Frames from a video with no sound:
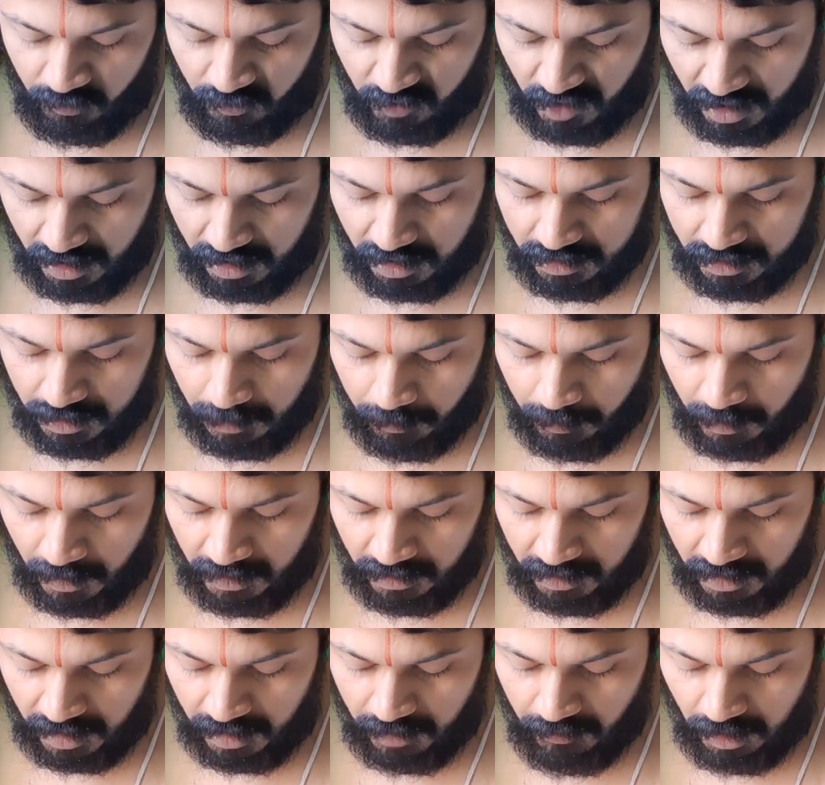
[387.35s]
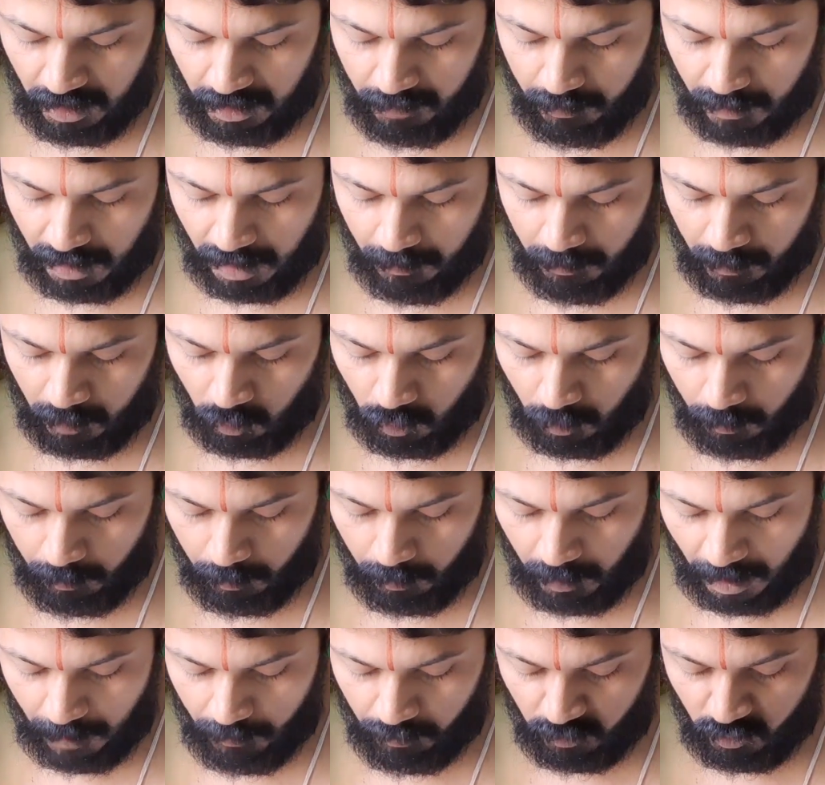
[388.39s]
यज्ञ संपन्न करने वाले ब्राह्मणों को
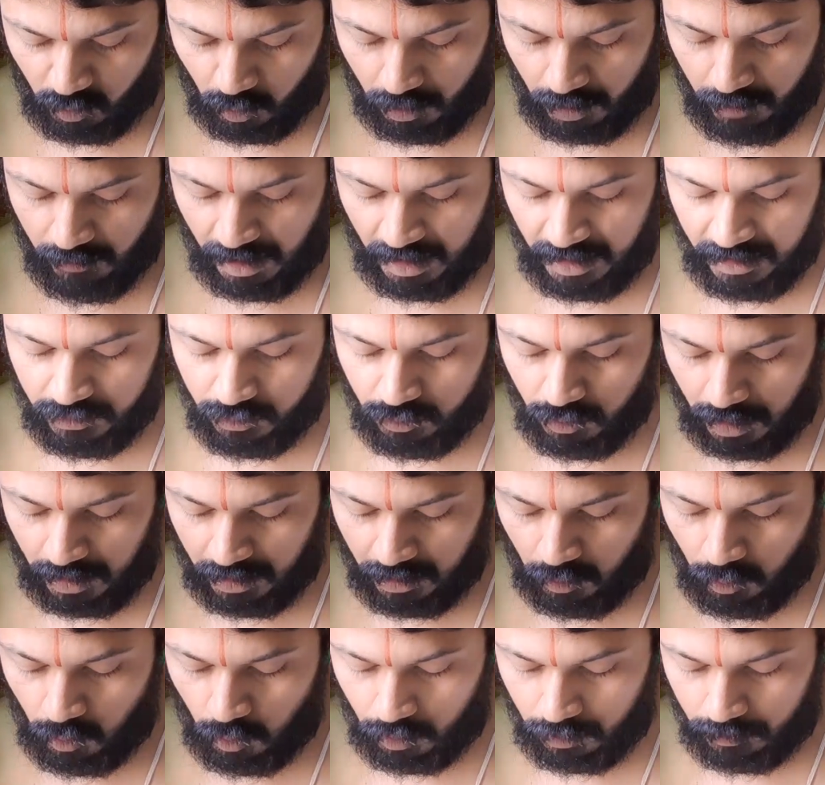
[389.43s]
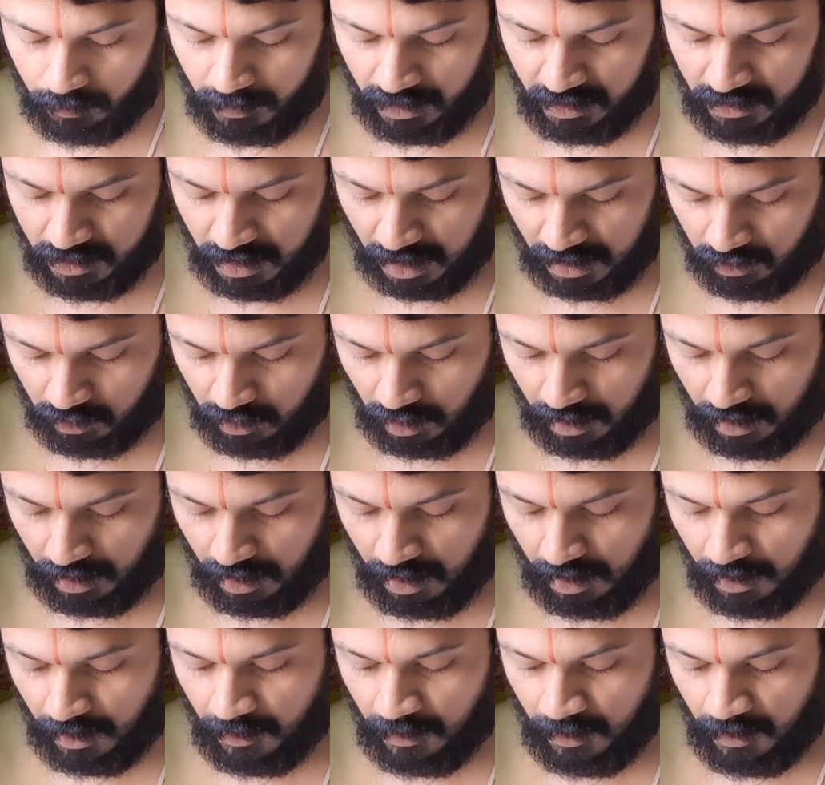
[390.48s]
प्राप्त होने वाले स्वर्गलोक में जाते
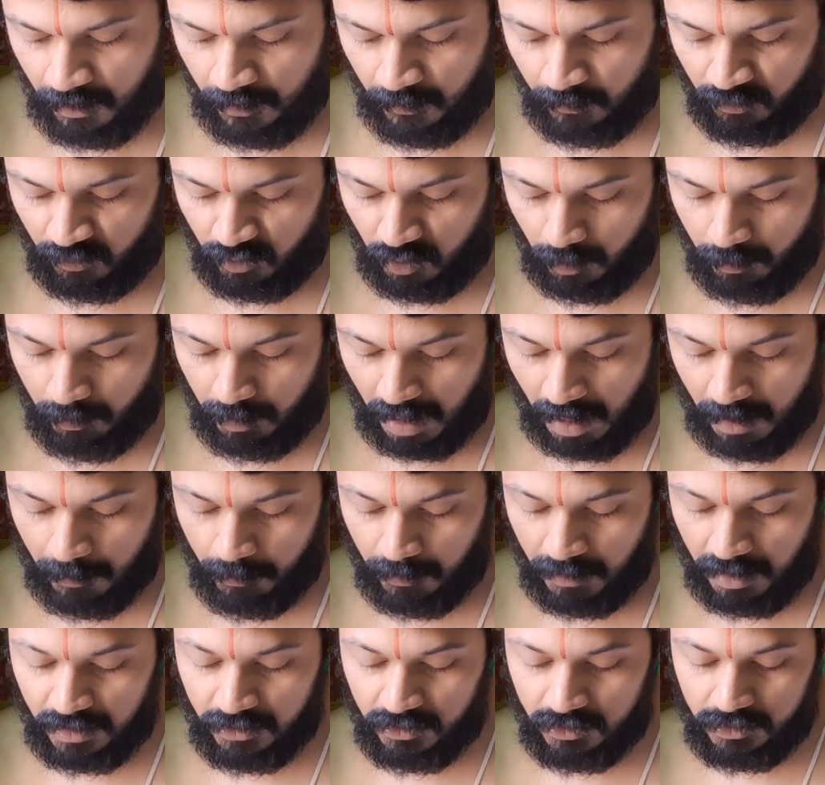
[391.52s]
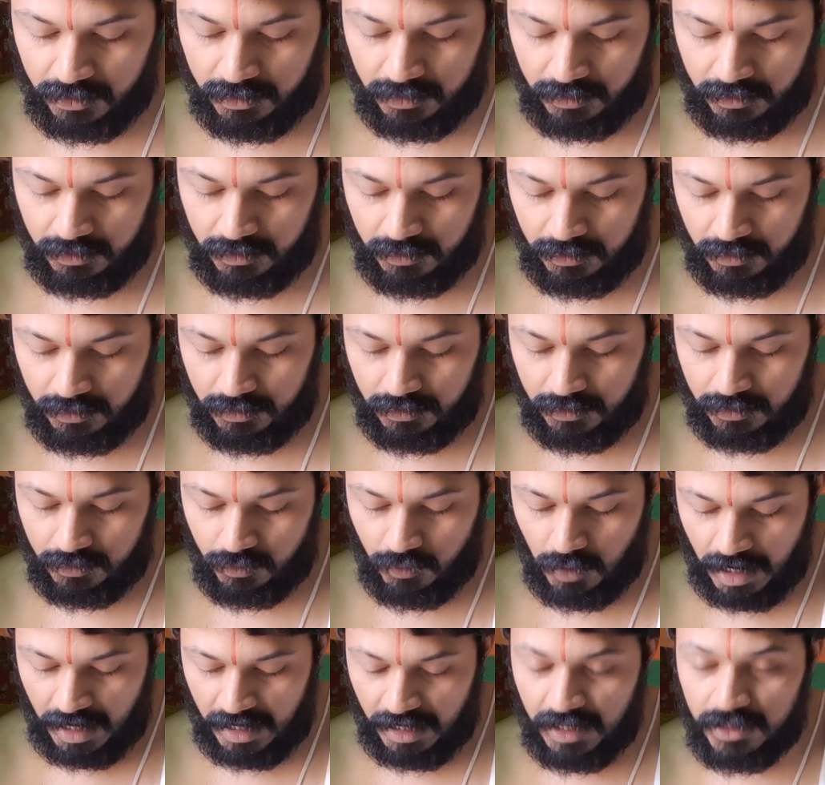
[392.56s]
हैं तो ब्राह्मण
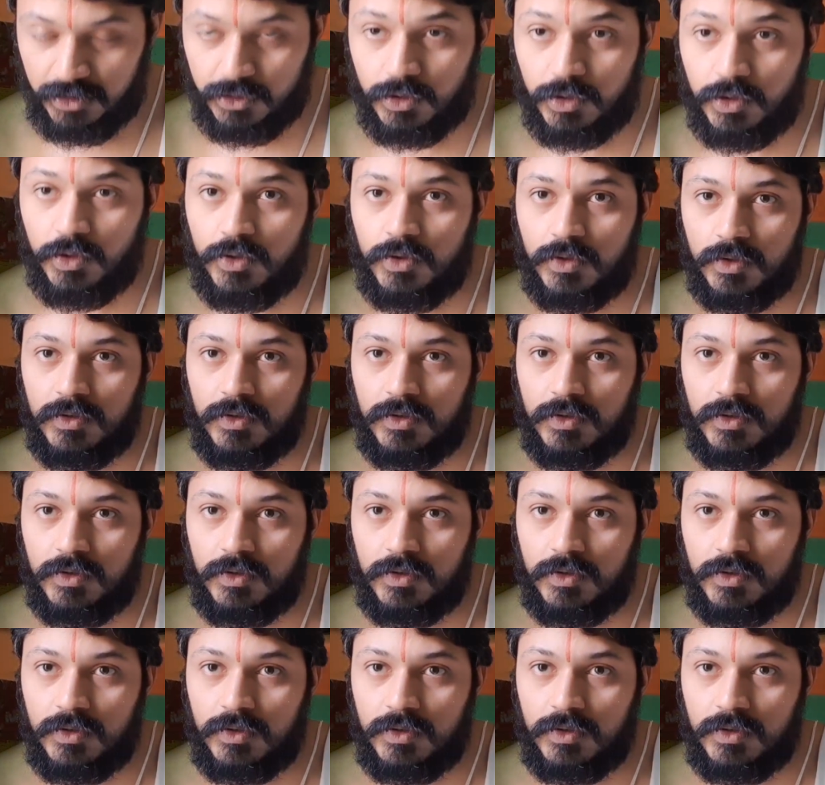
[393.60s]
द्वारा जो